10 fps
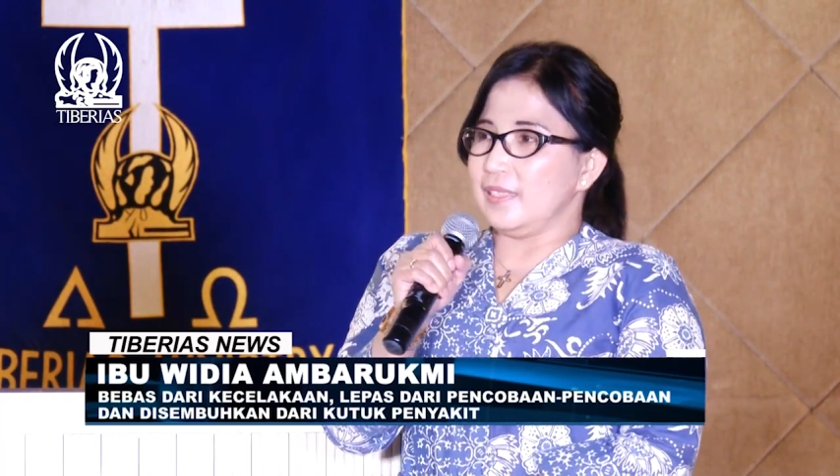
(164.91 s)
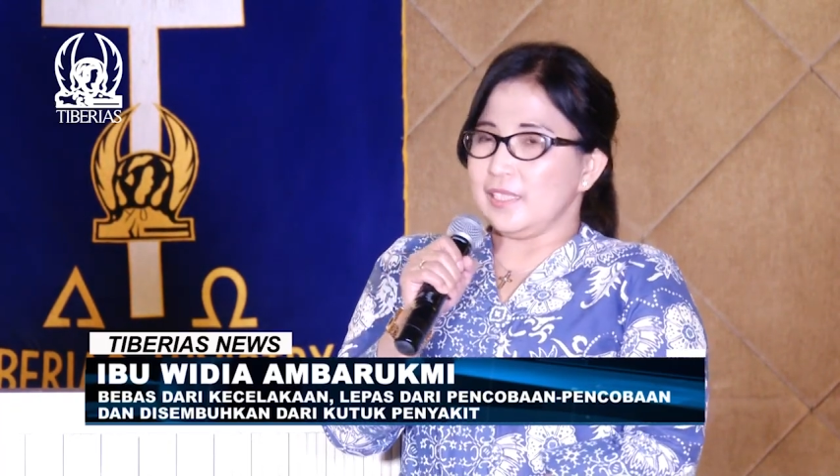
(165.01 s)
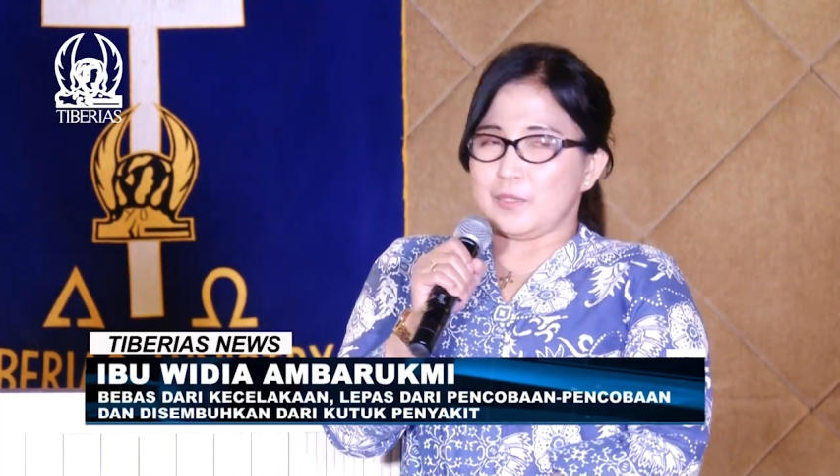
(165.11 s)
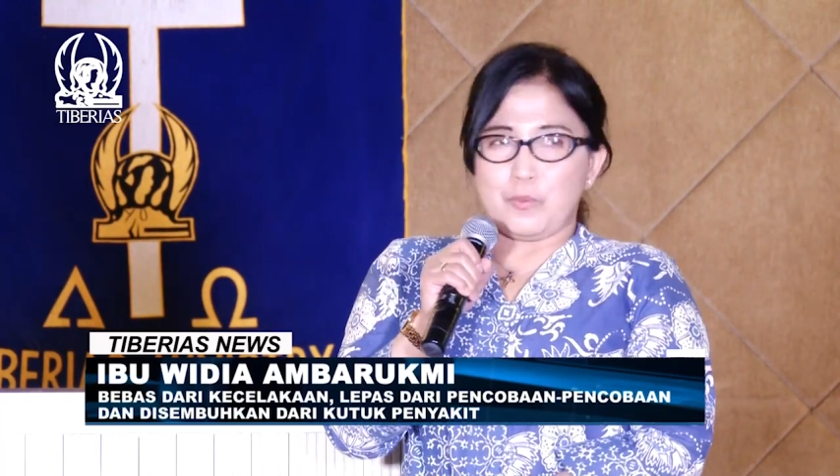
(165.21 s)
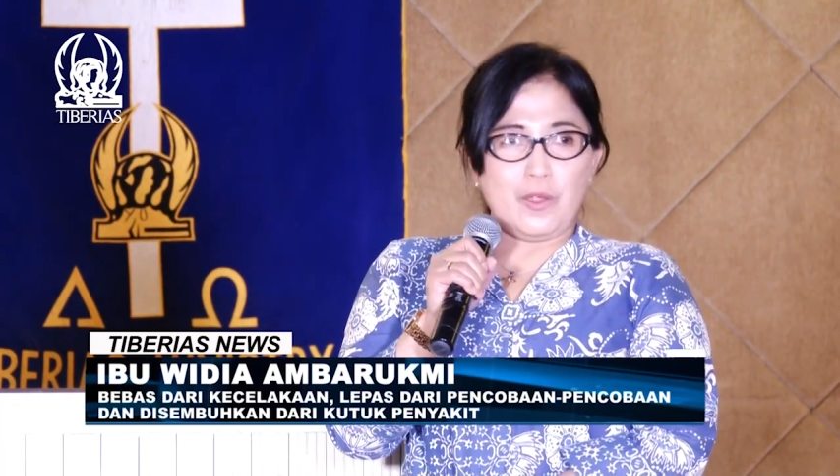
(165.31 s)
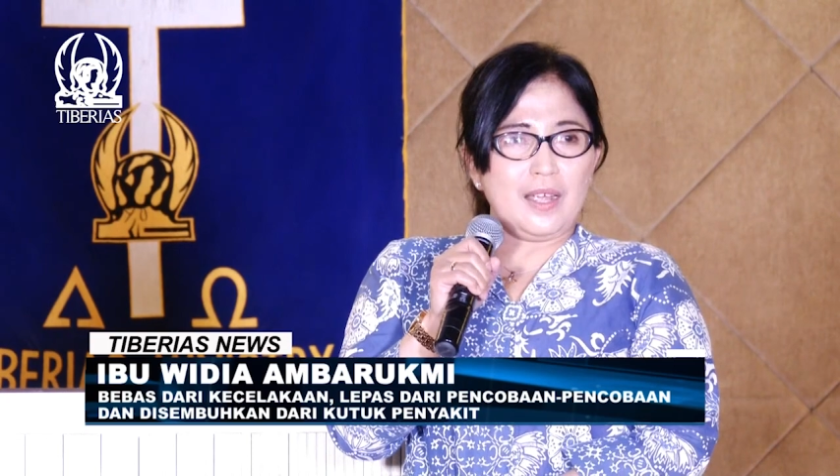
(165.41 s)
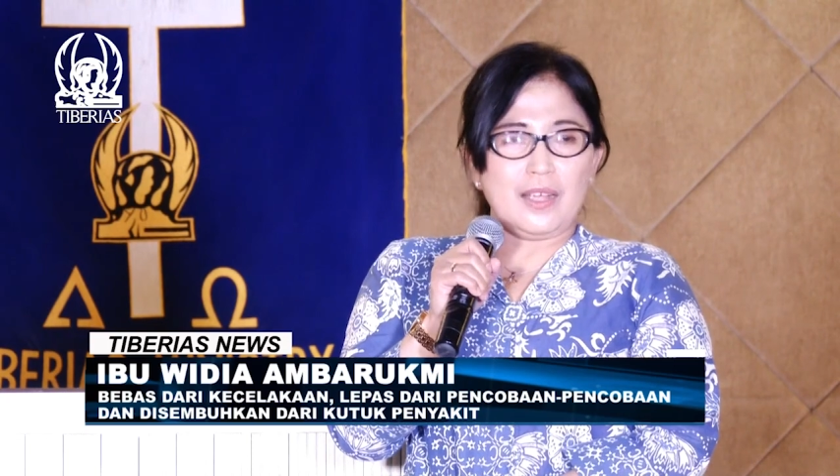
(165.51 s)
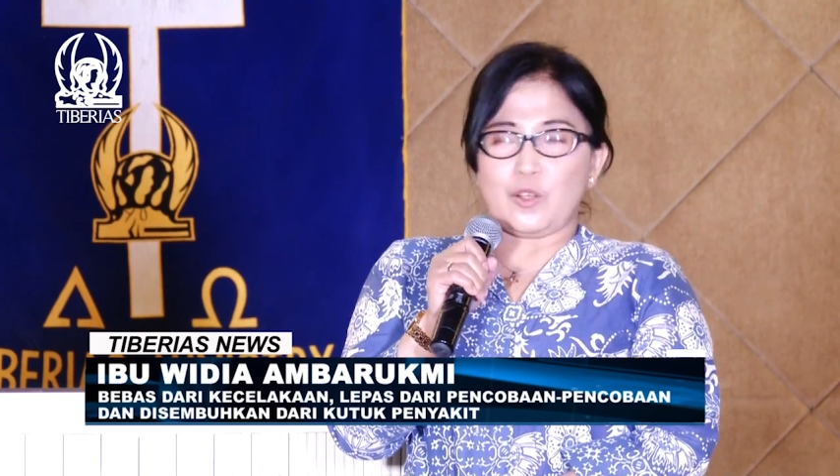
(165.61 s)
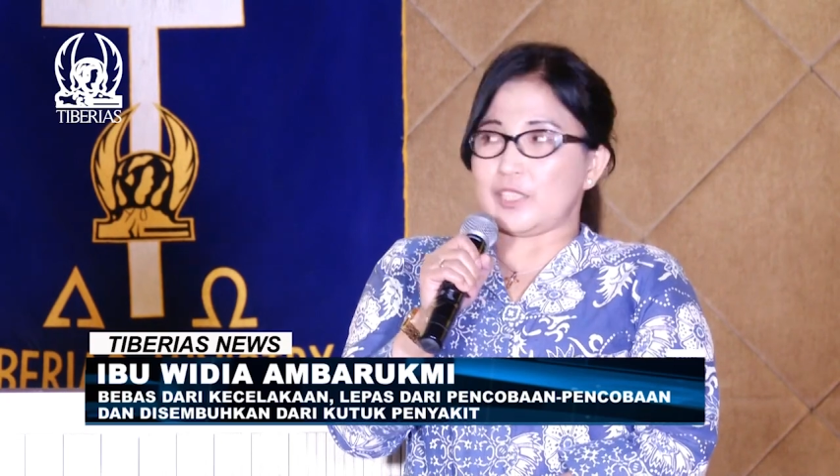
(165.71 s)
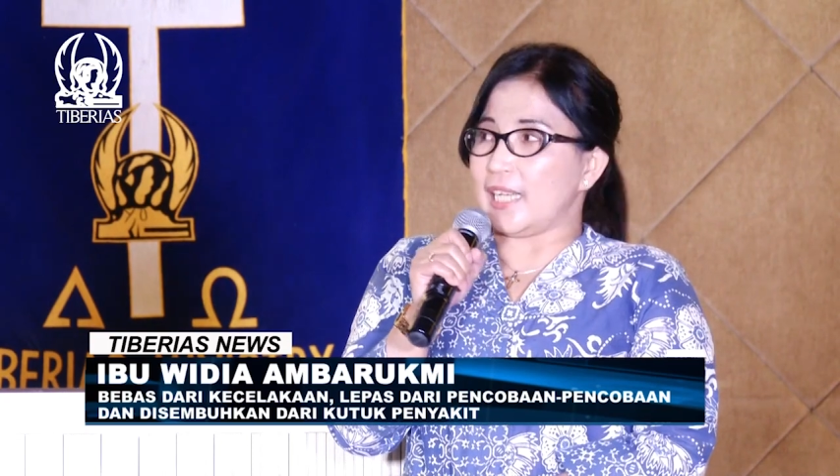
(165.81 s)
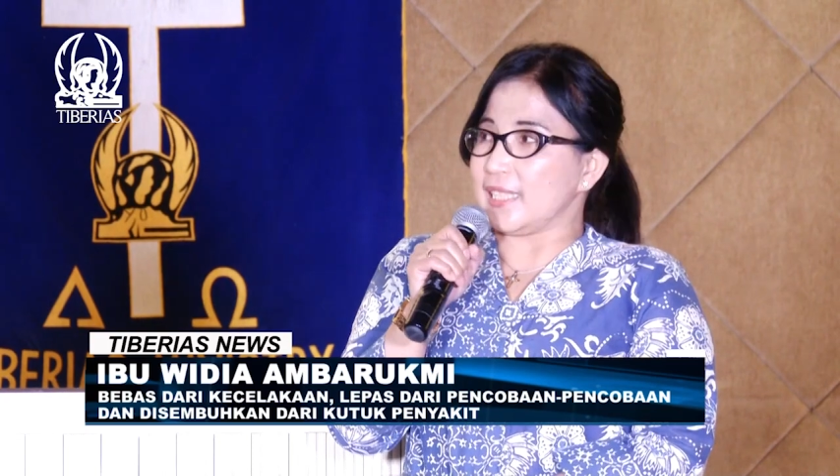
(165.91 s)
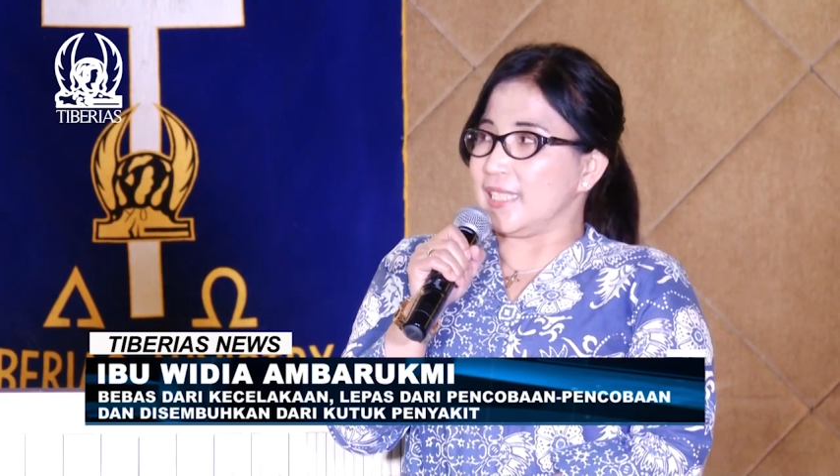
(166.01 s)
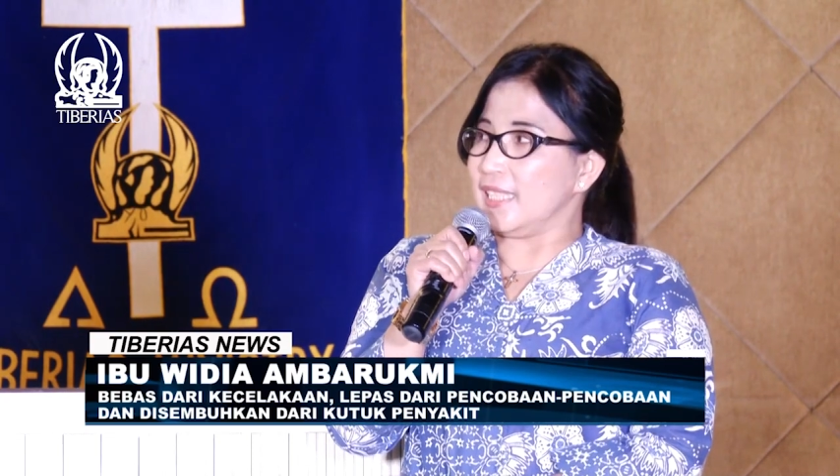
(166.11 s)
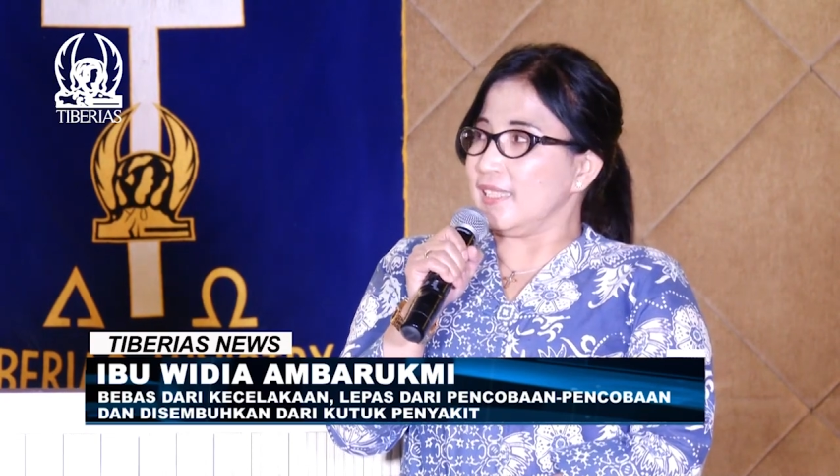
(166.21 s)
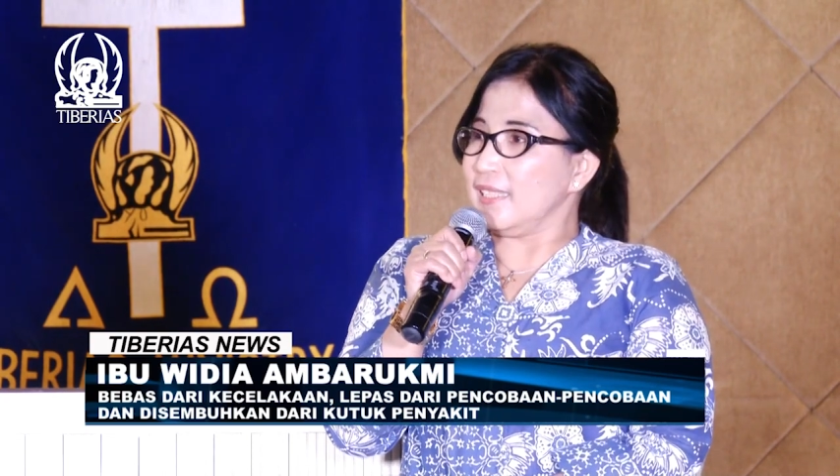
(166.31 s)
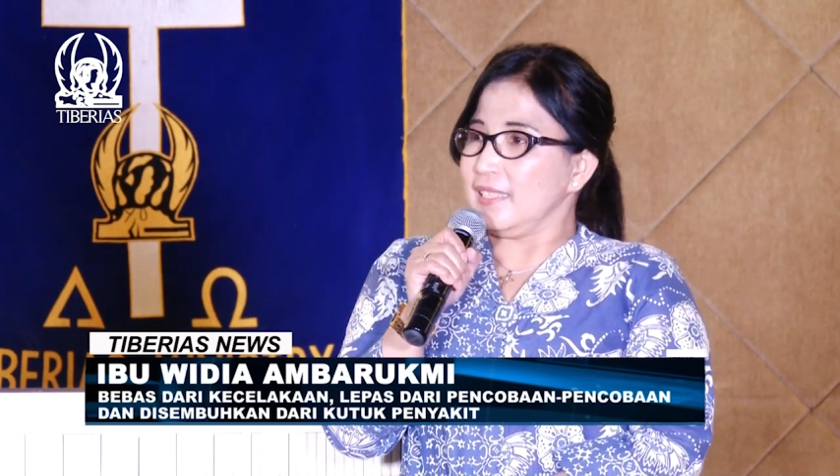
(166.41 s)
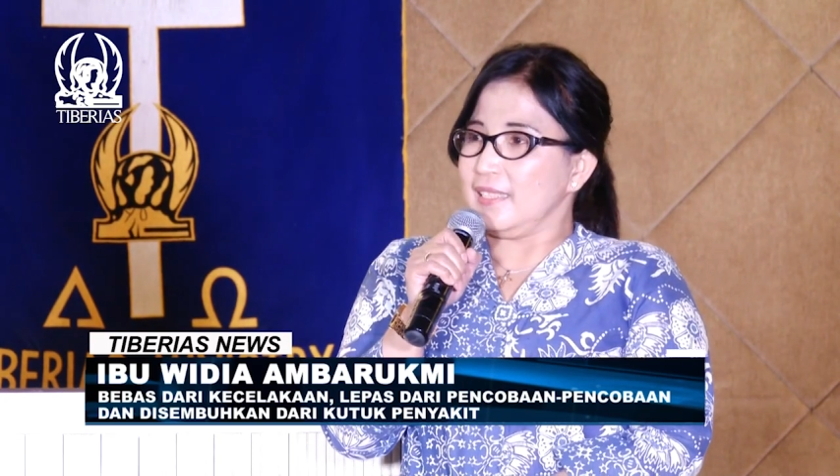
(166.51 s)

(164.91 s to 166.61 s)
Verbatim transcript: di sebuah kota kecil,